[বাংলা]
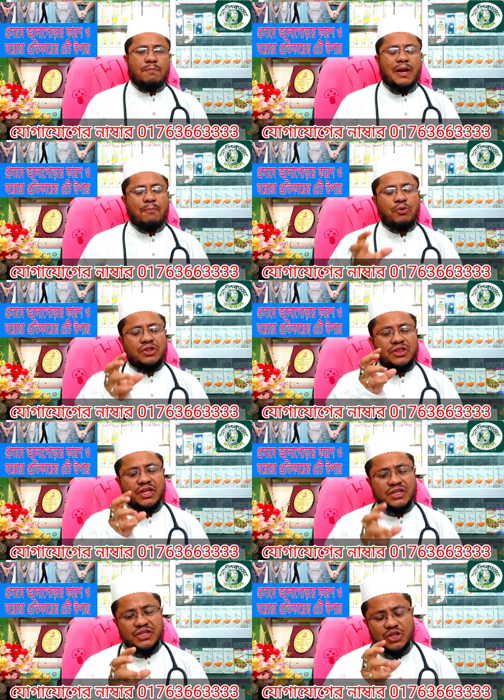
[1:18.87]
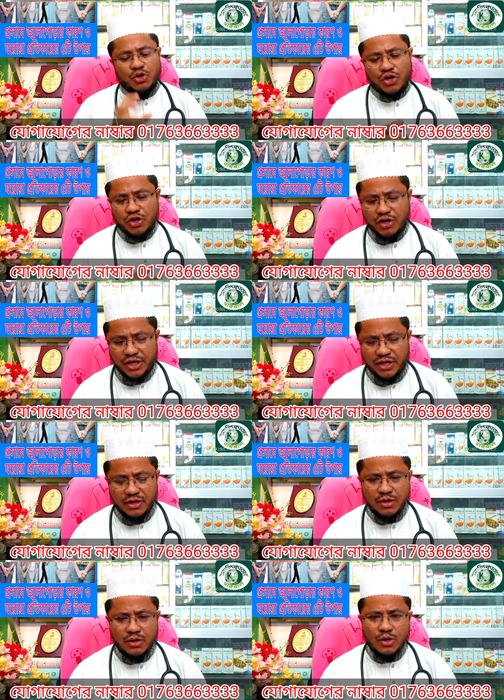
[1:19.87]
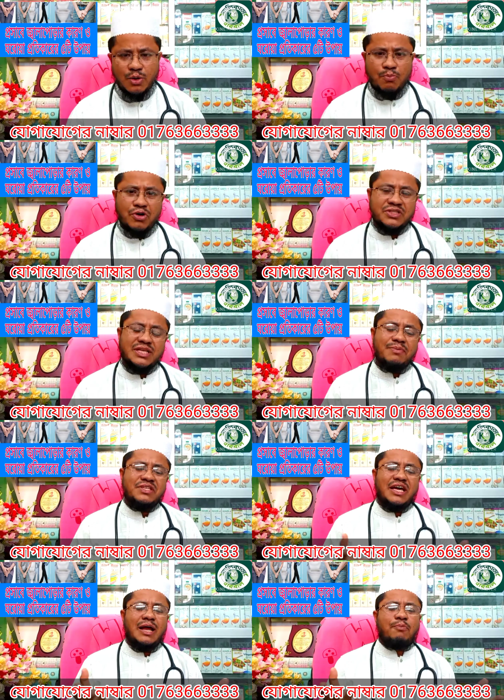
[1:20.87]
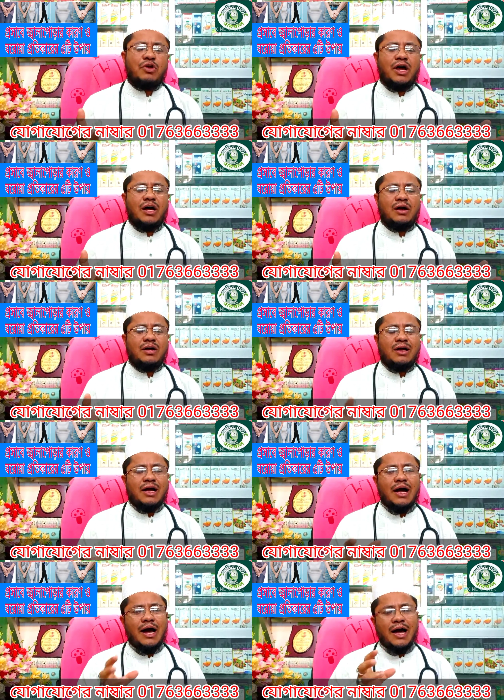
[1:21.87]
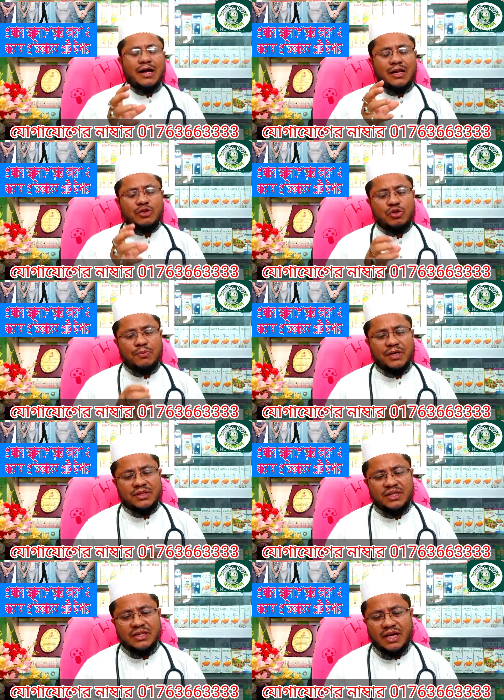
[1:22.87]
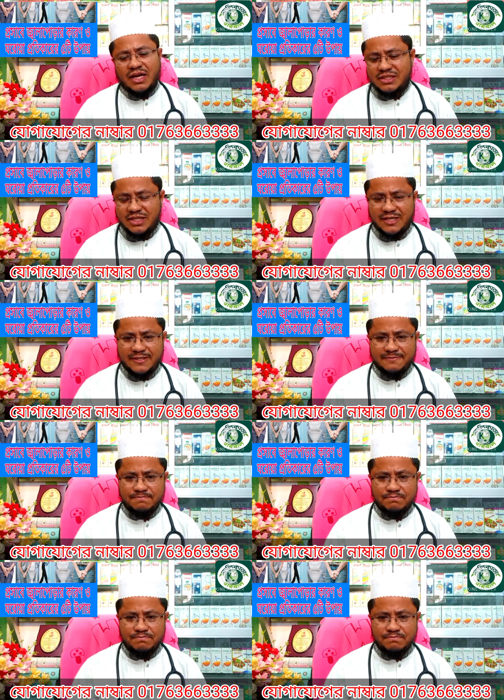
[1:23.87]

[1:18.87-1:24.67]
প্রায় প্রত্যেকটি ঘরে ঘরে প্রস্তাবে জ্বালা পড়া আক্রান্ত ব্যক্তি দেখা যায়